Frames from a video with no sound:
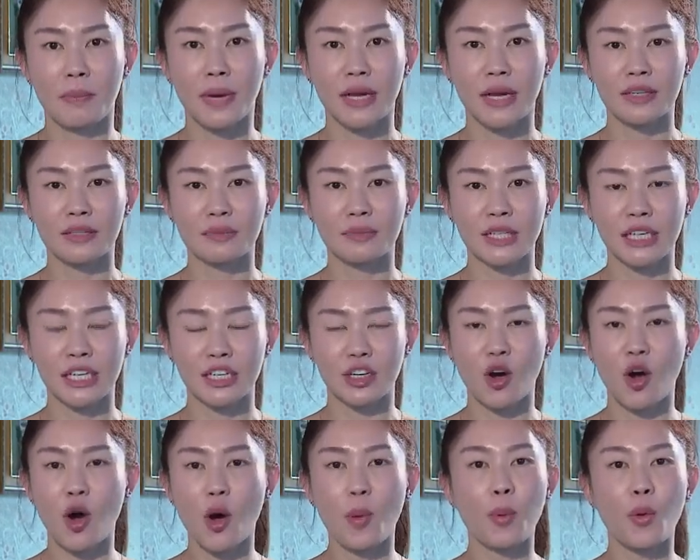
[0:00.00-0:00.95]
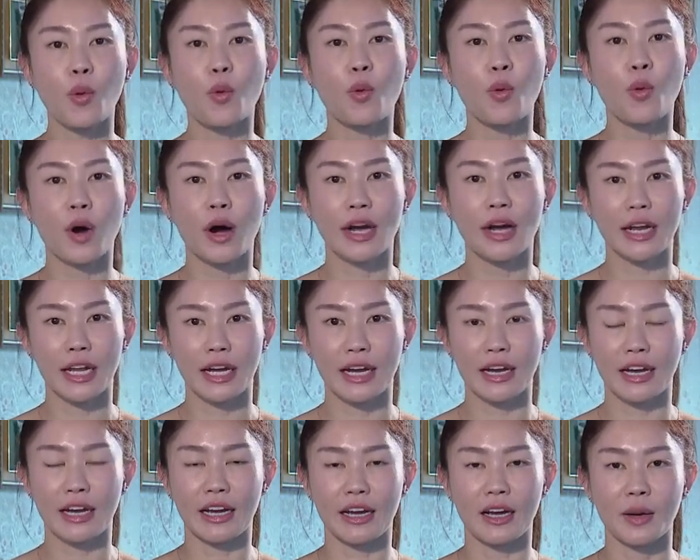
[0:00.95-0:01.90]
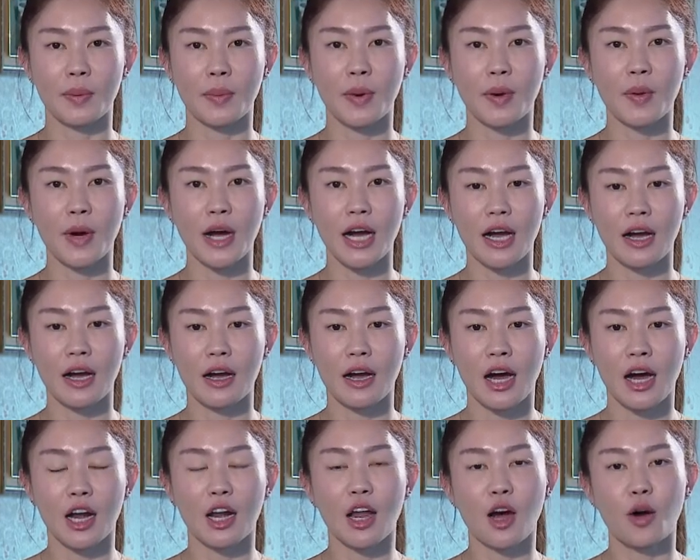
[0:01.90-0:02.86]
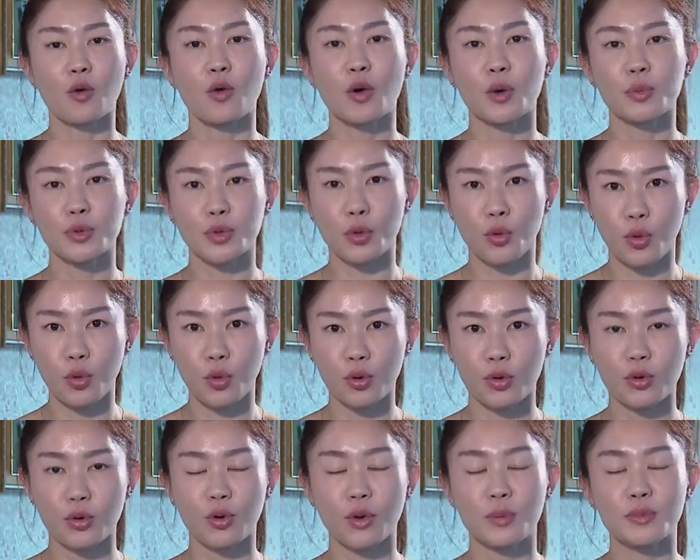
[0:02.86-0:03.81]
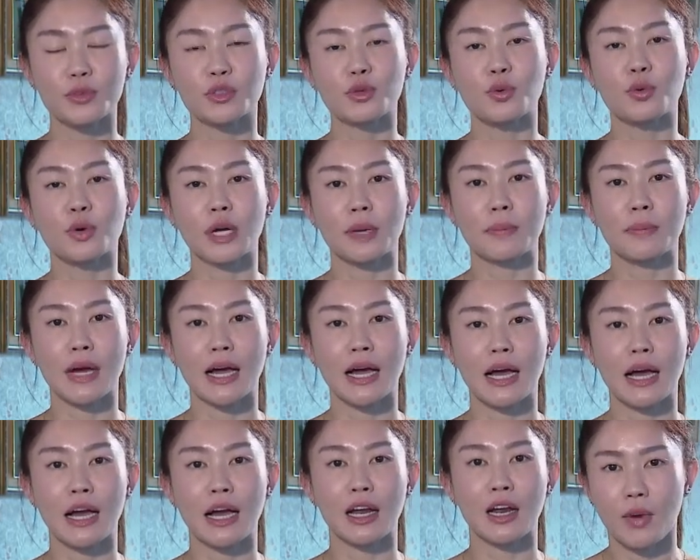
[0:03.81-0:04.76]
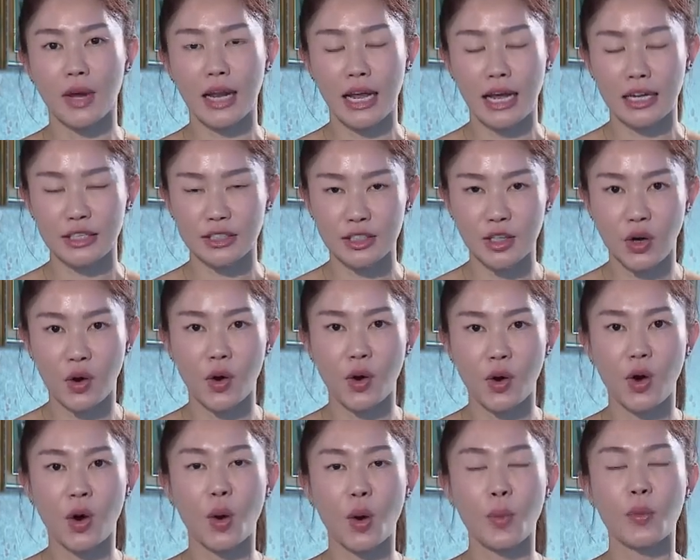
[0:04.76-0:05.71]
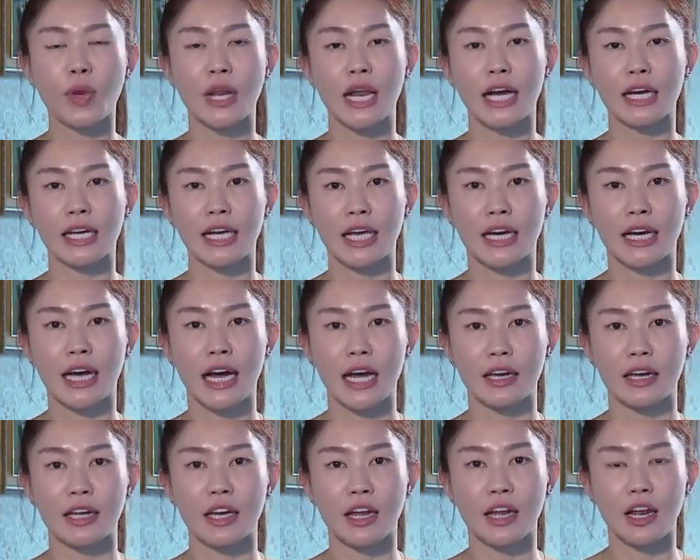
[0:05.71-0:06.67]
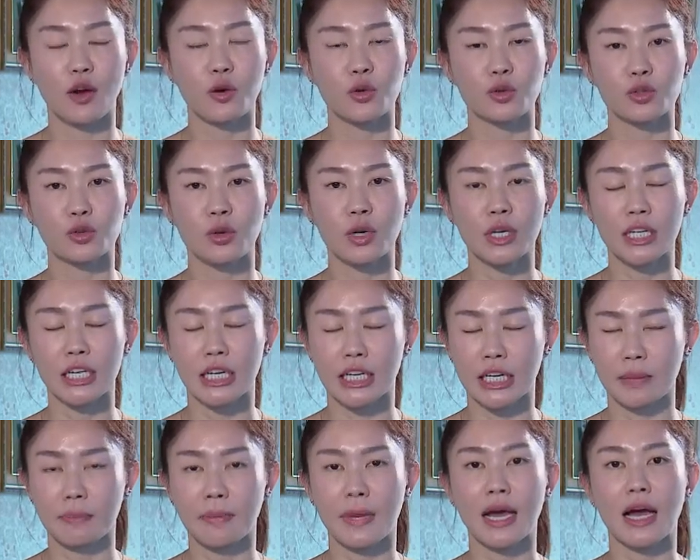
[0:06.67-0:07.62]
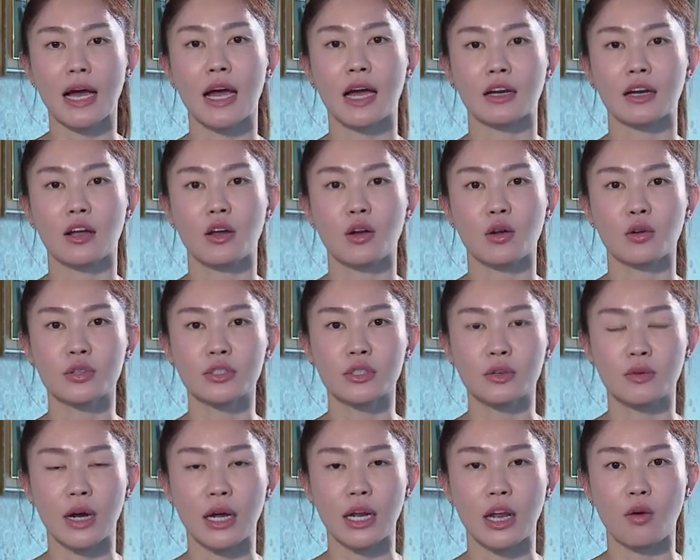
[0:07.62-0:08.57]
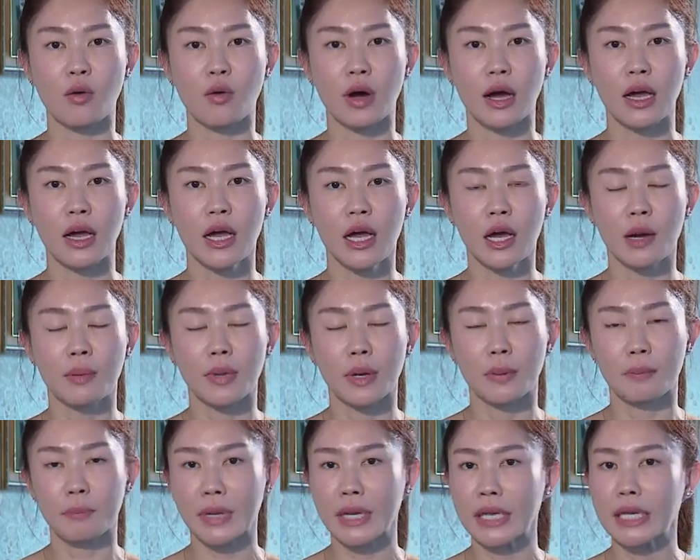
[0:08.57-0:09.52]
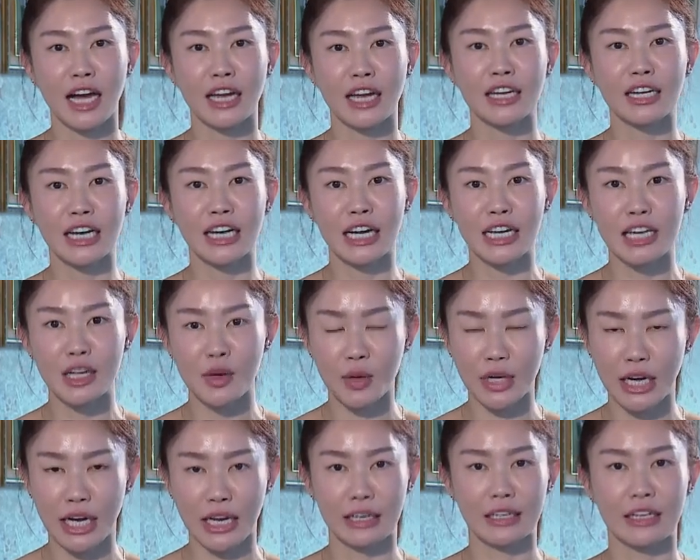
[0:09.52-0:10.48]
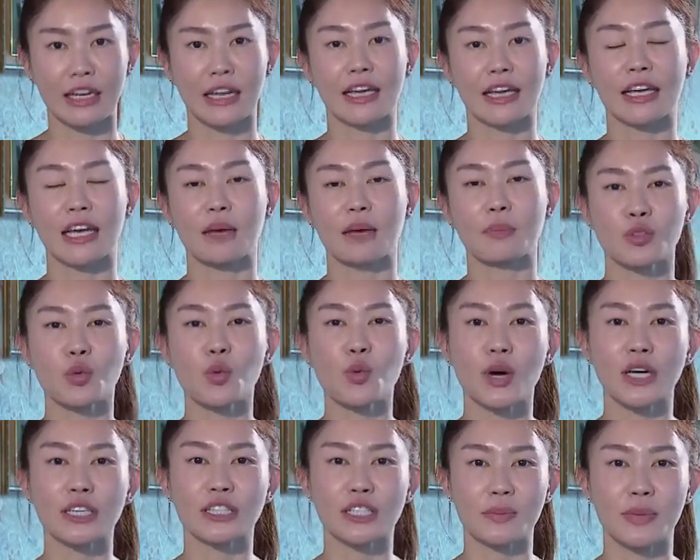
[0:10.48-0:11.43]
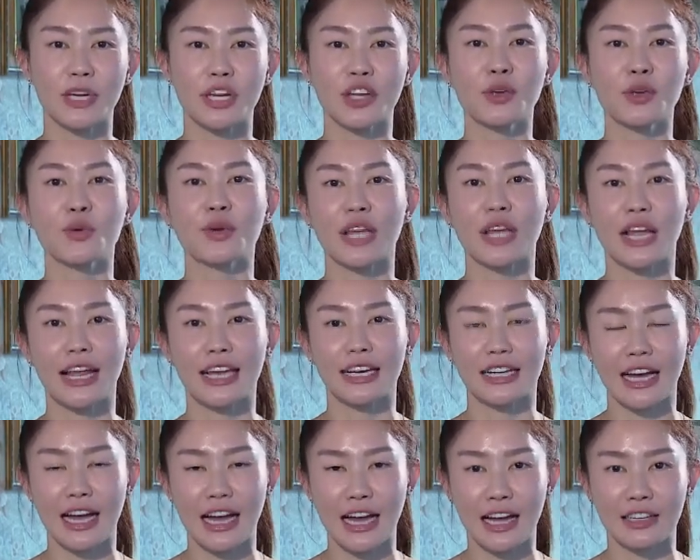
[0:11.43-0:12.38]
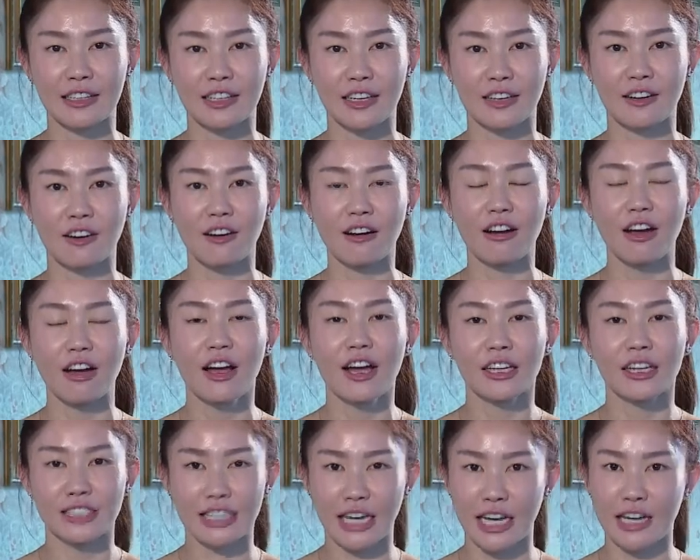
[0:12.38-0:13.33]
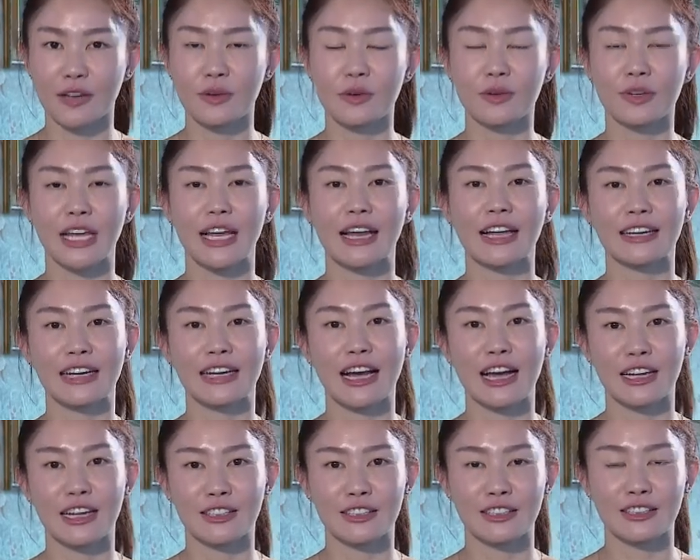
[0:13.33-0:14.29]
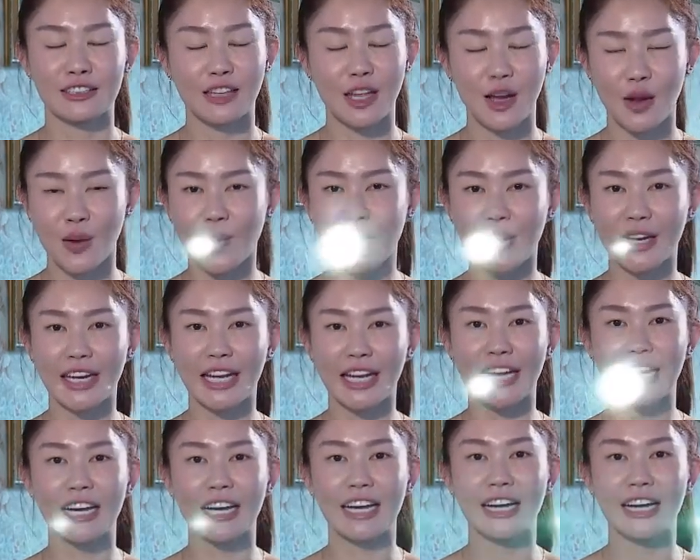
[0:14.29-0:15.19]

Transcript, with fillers: มันเหมือนครอบครัวนะคะเพราะว่าเราร่วมทุกข์ร่วมสุขกันมา เวลาซ้อม เวลาแข่งขันเนี่ยเราช่วยเหลือกันมากแล้วเรารู้สึกว่าเราอ่ะเหมือนเป็นอันหนึ่งอันเดียวกันอะไรค่บตัวจะไม่ได้อยู่ในรายการ แต่ก็ใจอยู่ในรายการตลอดนะคะ